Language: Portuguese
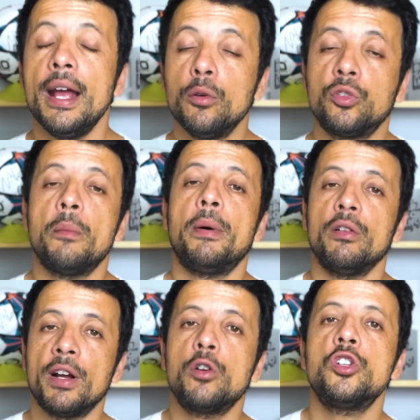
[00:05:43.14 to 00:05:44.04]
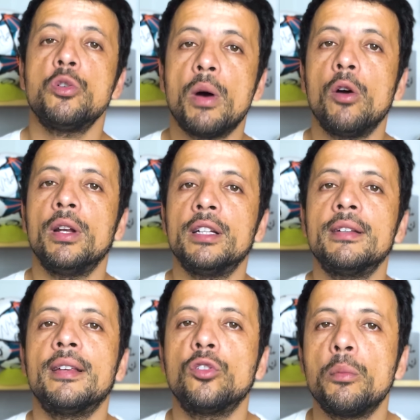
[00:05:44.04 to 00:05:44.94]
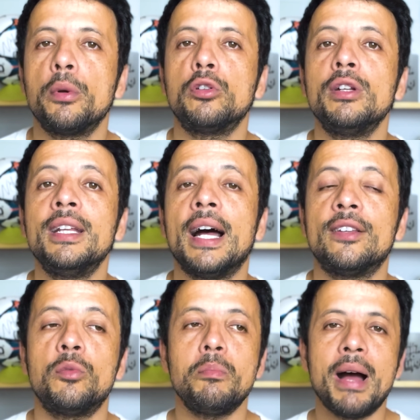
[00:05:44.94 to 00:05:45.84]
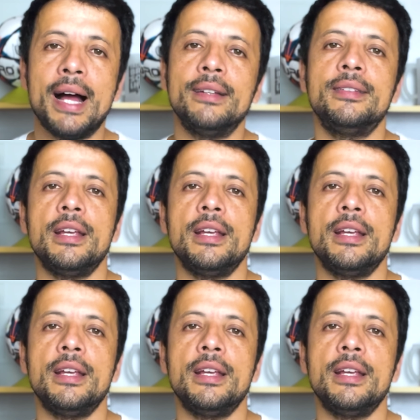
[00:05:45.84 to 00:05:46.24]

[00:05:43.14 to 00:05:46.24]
é, o São Paulo vai continuar olhando essas oportunidades. Mas,